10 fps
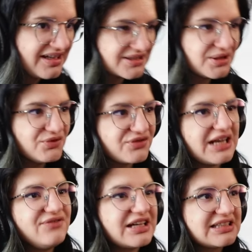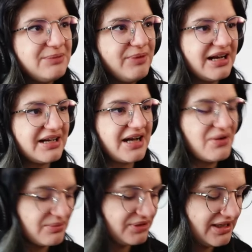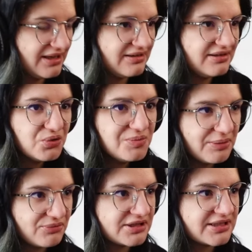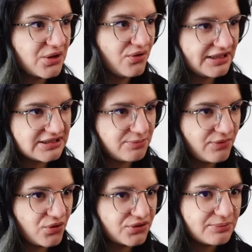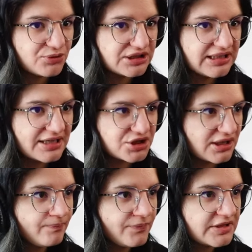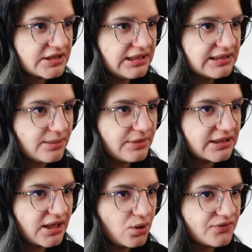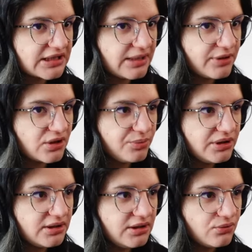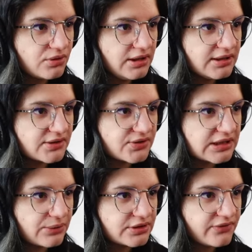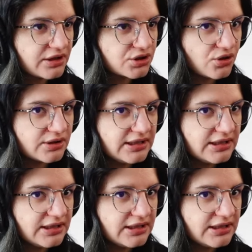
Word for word: Znowu w Graveyard Keepera grałam i nie, nie umiem sterować z powrotem, bo z inaczej. Ceny za materiały w sklepie Robin i u Clint'a zostały zwiększone.